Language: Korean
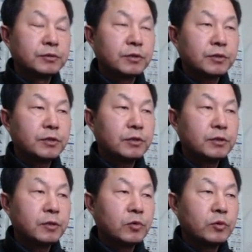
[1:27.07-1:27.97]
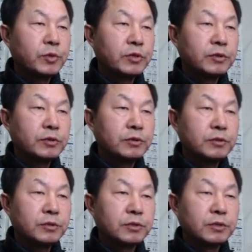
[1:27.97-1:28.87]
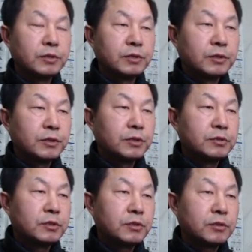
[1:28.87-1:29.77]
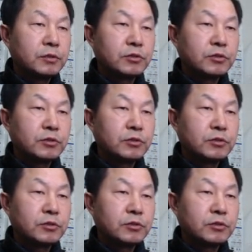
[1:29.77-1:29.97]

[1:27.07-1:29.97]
이제 클릭을 해보면은 이제